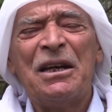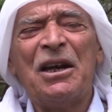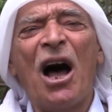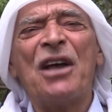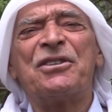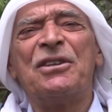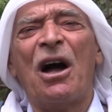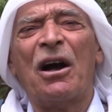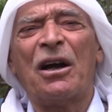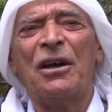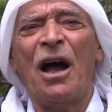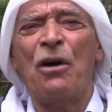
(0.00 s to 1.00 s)
نازنا
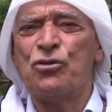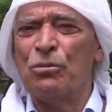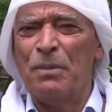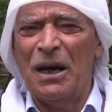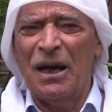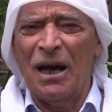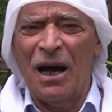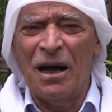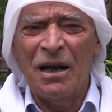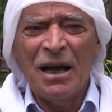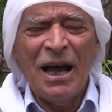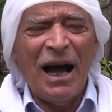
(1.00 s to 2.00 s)
ناکه نعوذ بالله
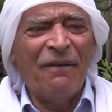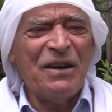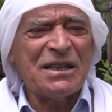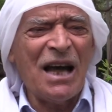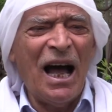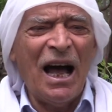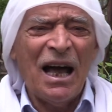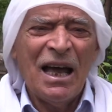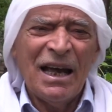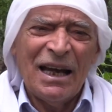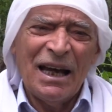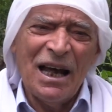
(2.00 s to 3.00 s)
أبيجا
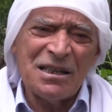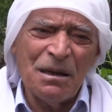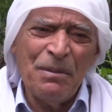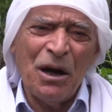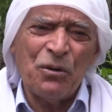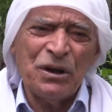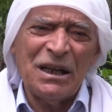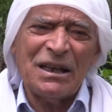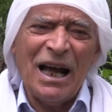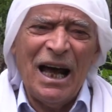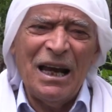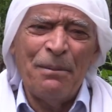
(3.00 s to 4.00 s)
لازم خد
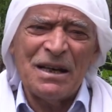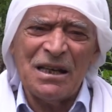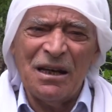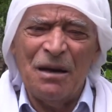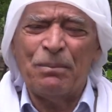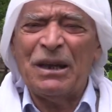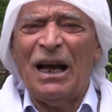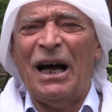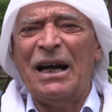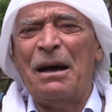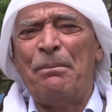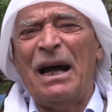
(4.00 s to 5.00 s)
تعالي مازن
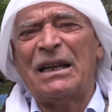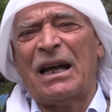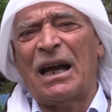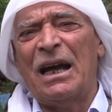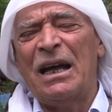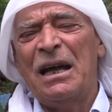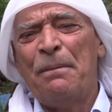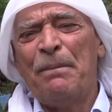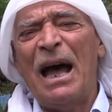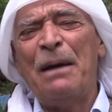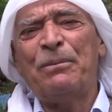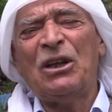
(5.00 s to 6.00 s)
ما دكا
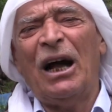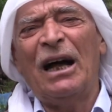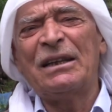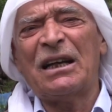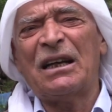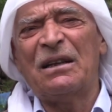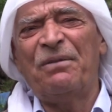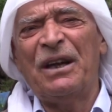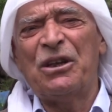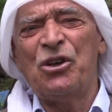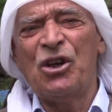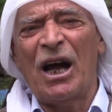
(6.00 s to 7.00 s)
ما امتحان دكا دوی
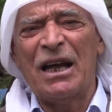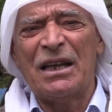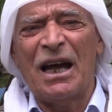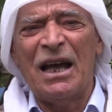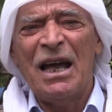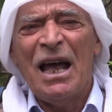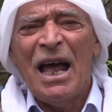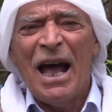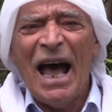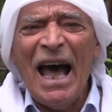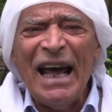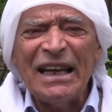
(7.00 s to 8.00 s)
دنيا دا
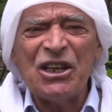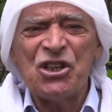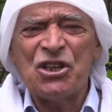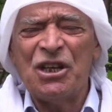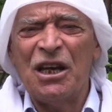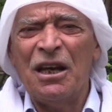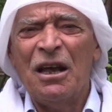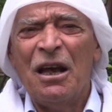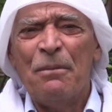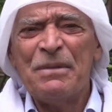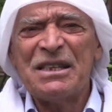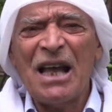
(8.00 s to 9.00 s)
هر تشتي
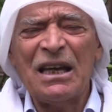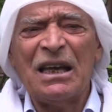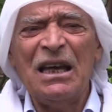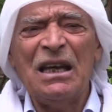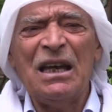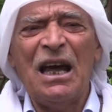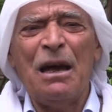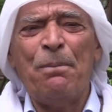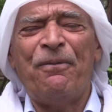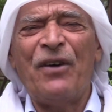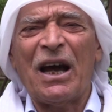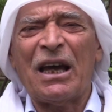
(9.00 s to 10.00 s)
زنگینیه
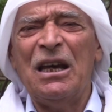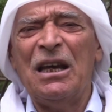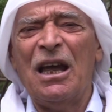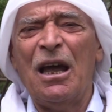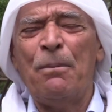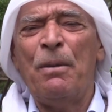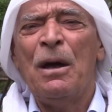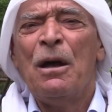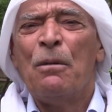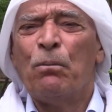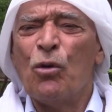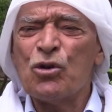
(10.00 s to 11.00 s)
فقیریه
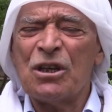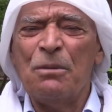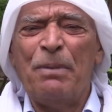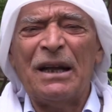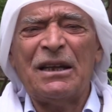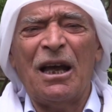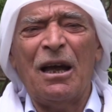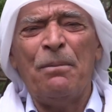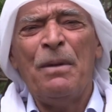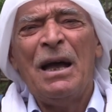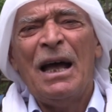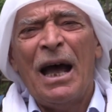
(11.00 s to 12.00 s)
مصیبته
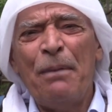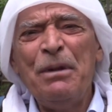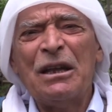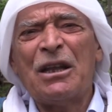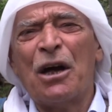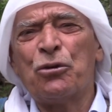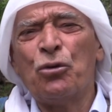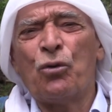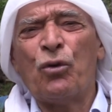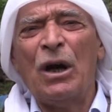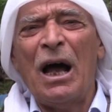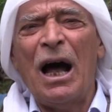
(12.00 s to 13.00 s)
همی درد و
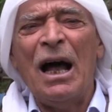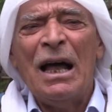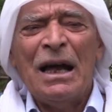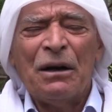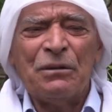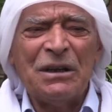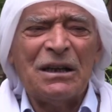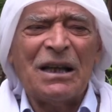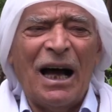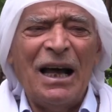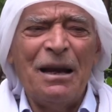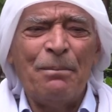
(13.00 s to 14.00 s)
کلا خود
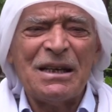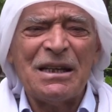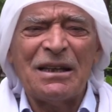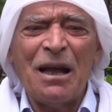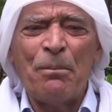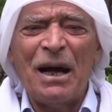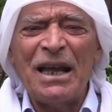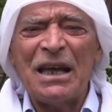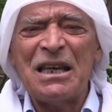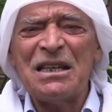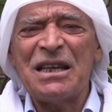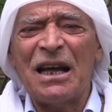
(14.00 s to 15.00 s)
تعالی مازن دما
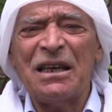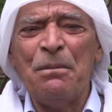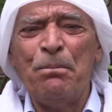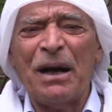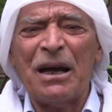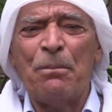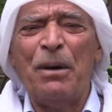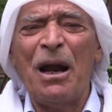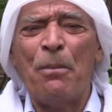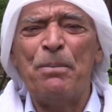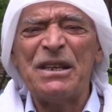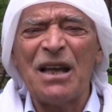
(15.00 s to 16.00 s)
یکی زنگین بکه بلا
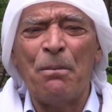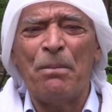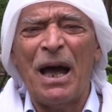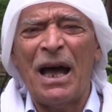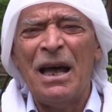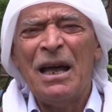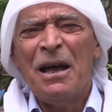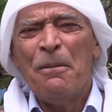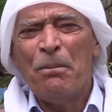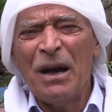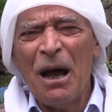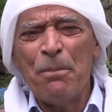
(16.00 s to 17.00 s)
بزن به
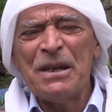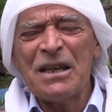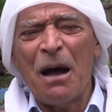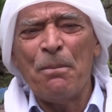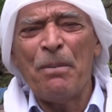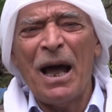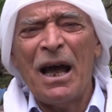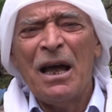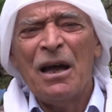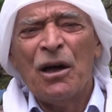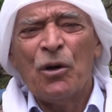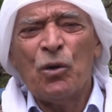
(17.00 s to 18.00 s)
بلا بزن به
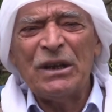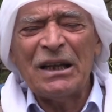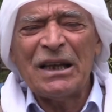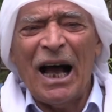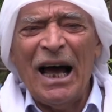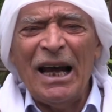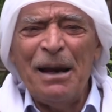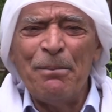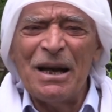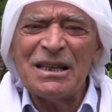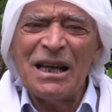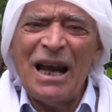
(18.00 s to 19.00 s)
خود تعالی
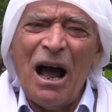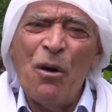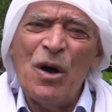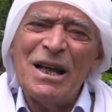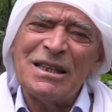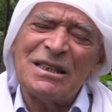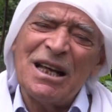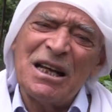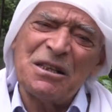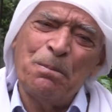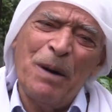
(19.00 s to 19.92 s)
مازن او انسانش